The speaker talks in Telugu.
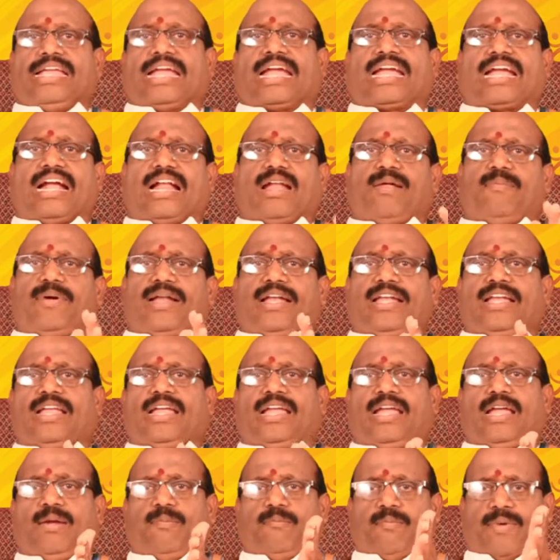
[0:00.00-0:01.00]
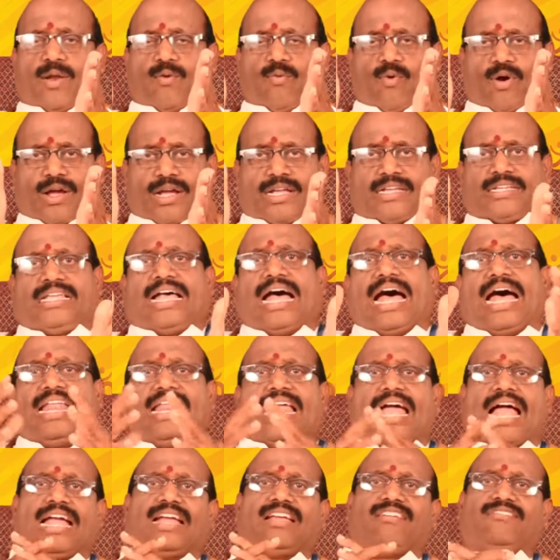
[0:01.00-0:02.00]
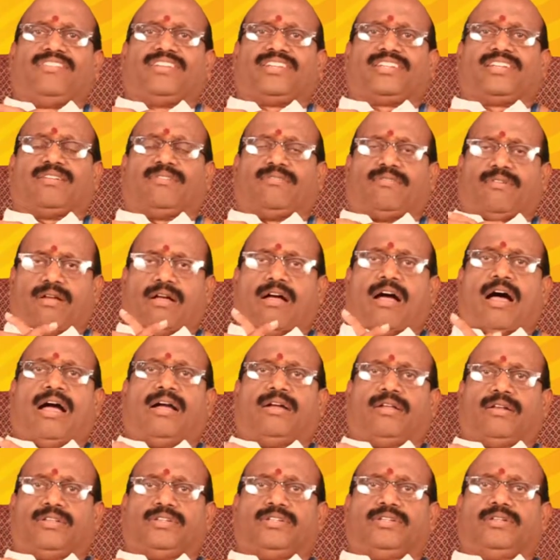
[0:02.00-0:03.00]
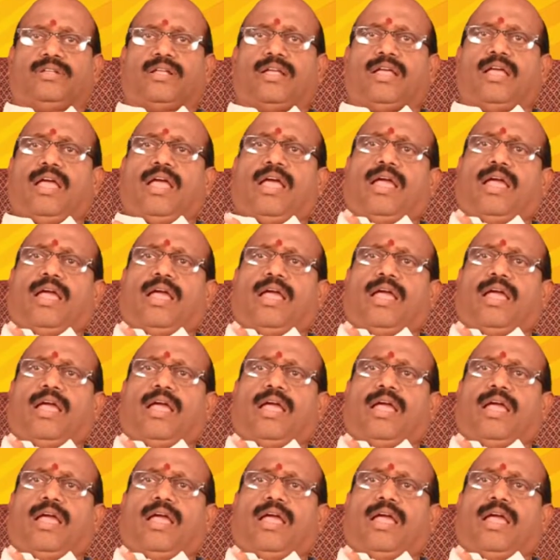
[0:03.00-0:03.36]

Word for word: ఇక్కడ మళ్ళీ మనం ఒక్కసారి ఆగి విష ఆగలసింది